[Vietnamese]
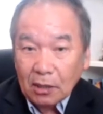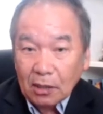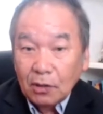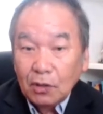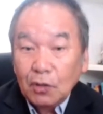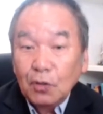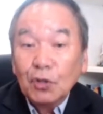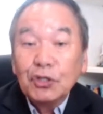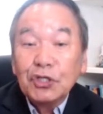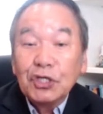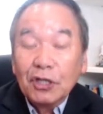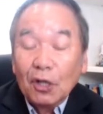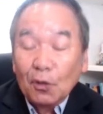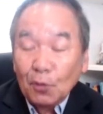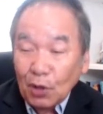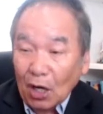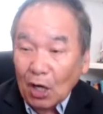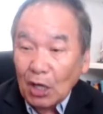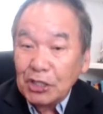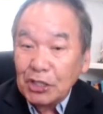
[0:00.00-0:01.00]
cứ chỉ trong
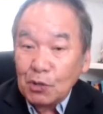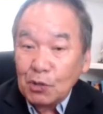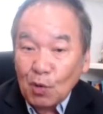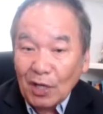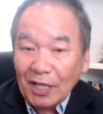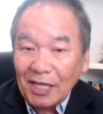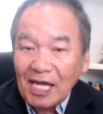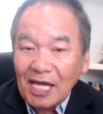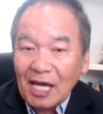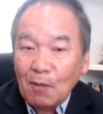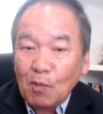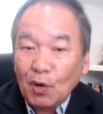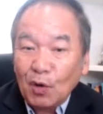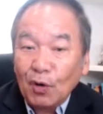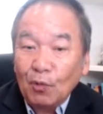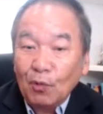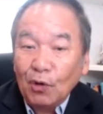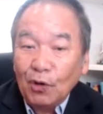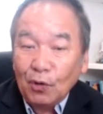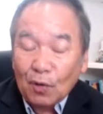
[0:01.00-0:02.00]
nọ chỉ mua nhẹ
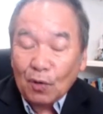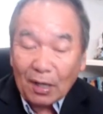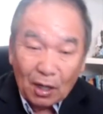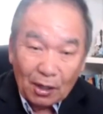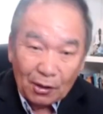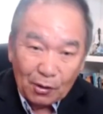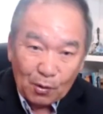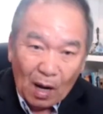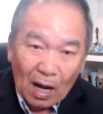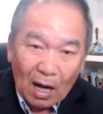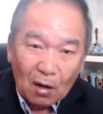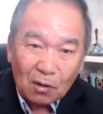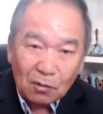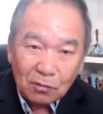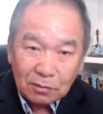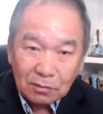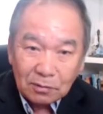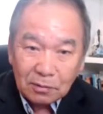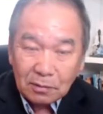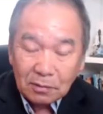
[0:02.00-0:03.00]
muốn vừa nọ vừa
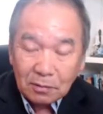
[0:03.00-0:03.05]
hậu